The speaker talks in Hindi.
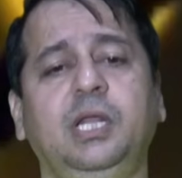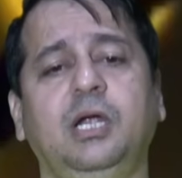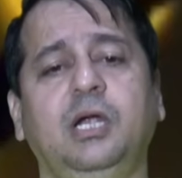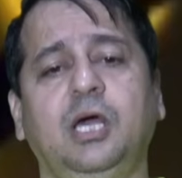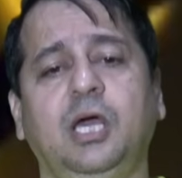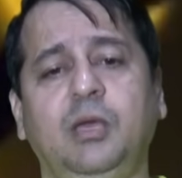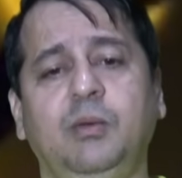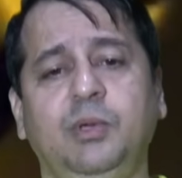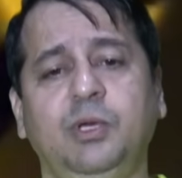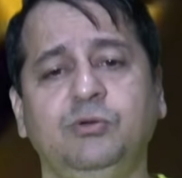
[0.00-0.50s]

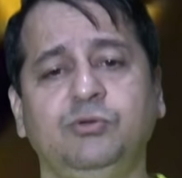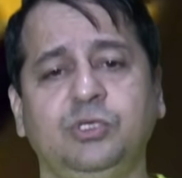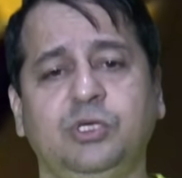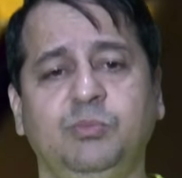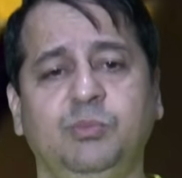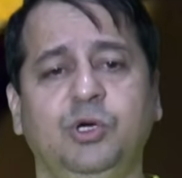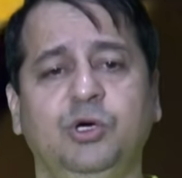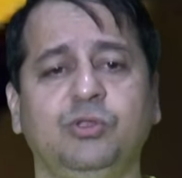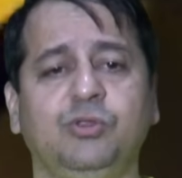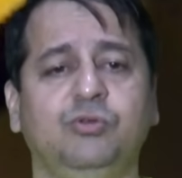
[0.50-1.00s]
लड़ाई में उसे
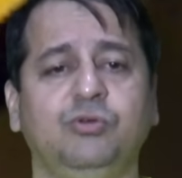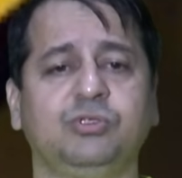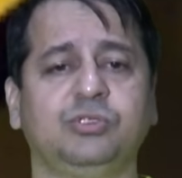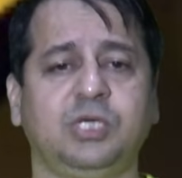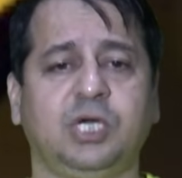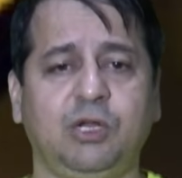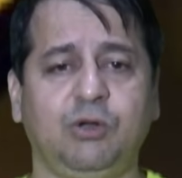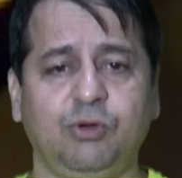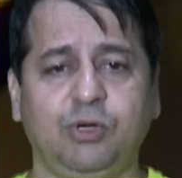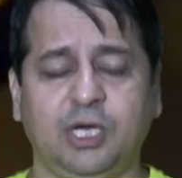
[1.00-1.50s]
बहुत
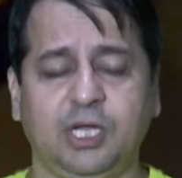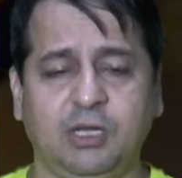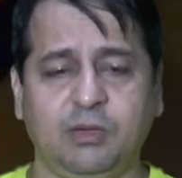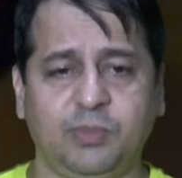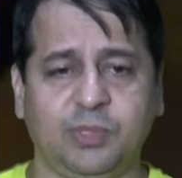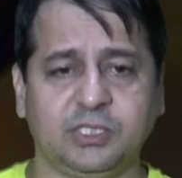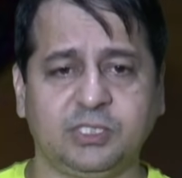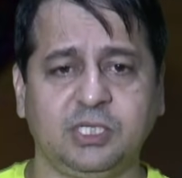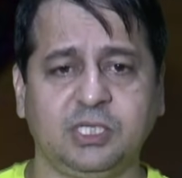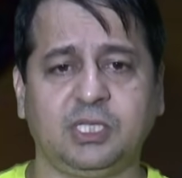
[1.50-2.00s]
नुकसान उठाना
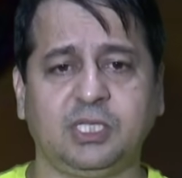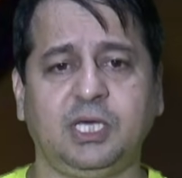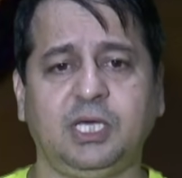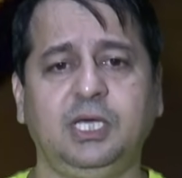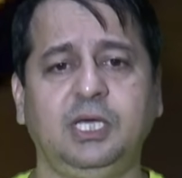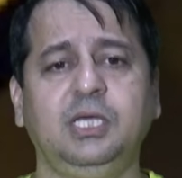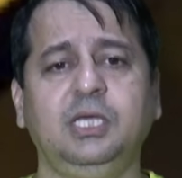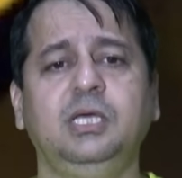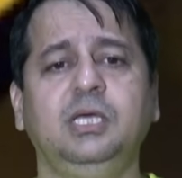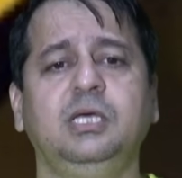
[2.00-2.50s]
पड़ सकता
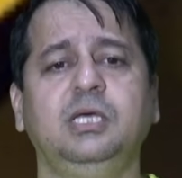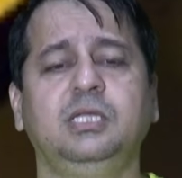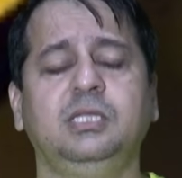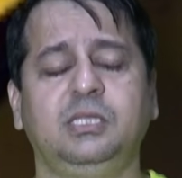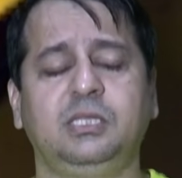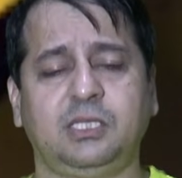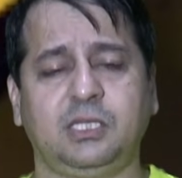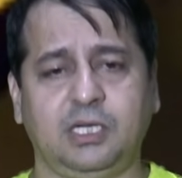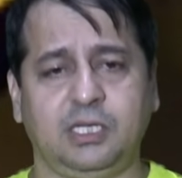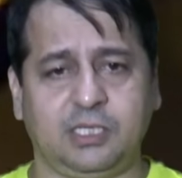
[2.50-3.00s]
है
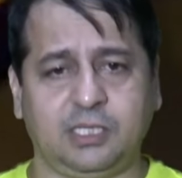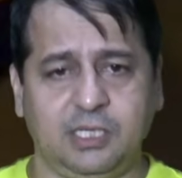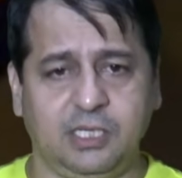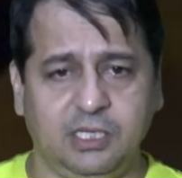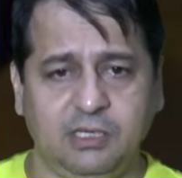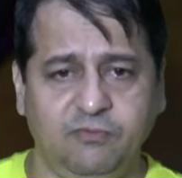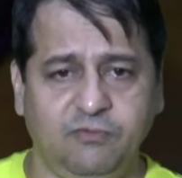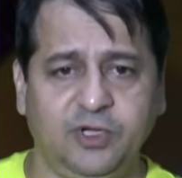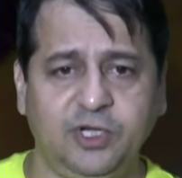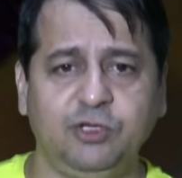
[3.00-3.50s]
तरह तरह
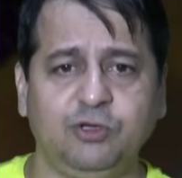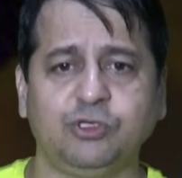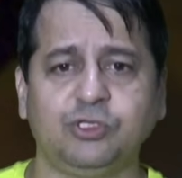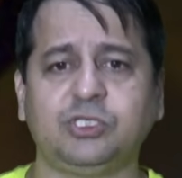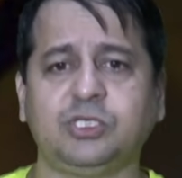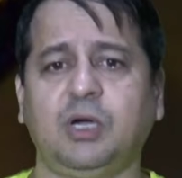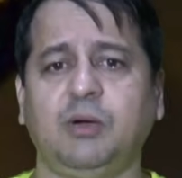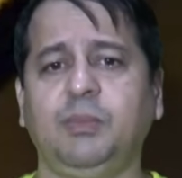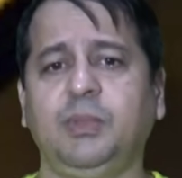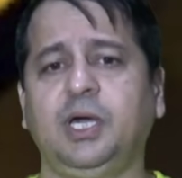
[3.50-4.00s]
की वीडियो
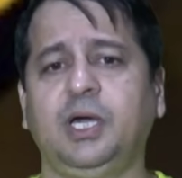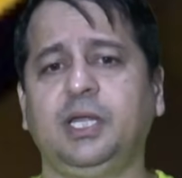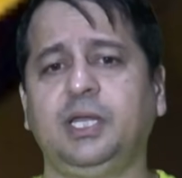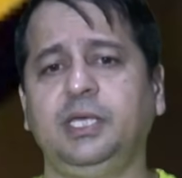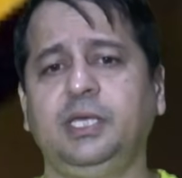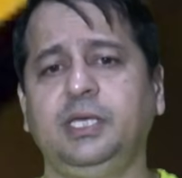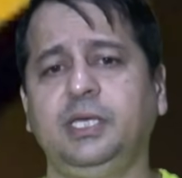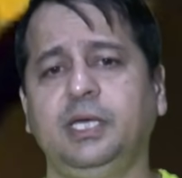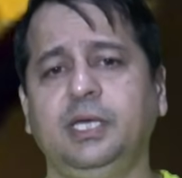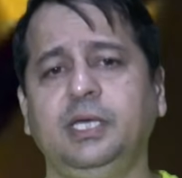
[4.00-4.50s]
सामने आ
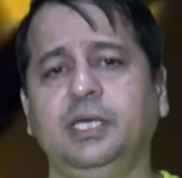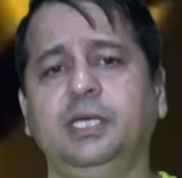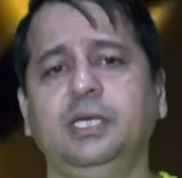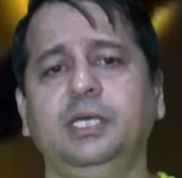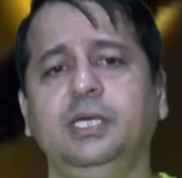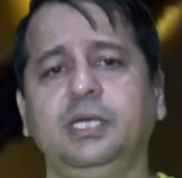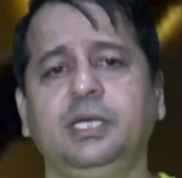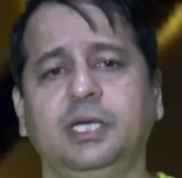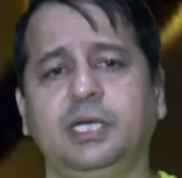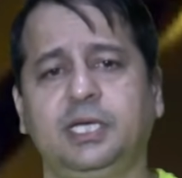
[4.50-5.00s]
रही हैं
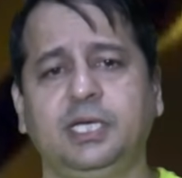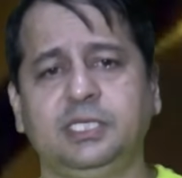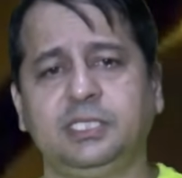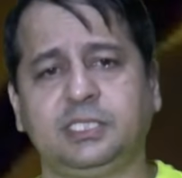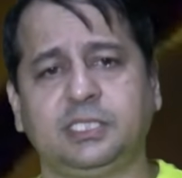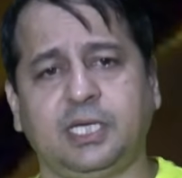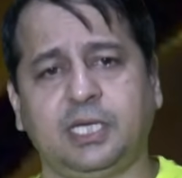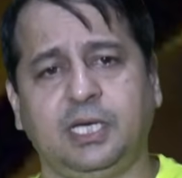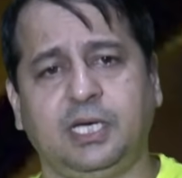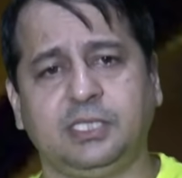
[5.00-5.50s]
कि
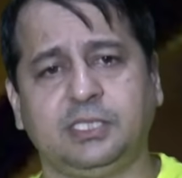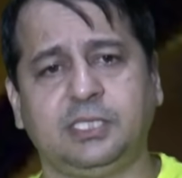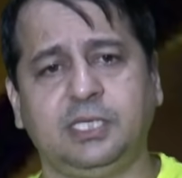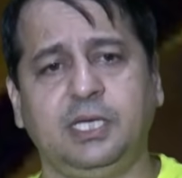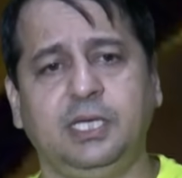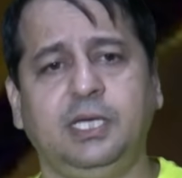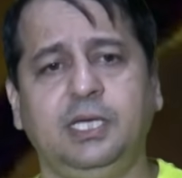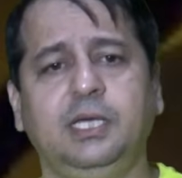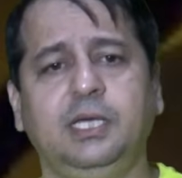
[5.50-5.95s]
किस तरह से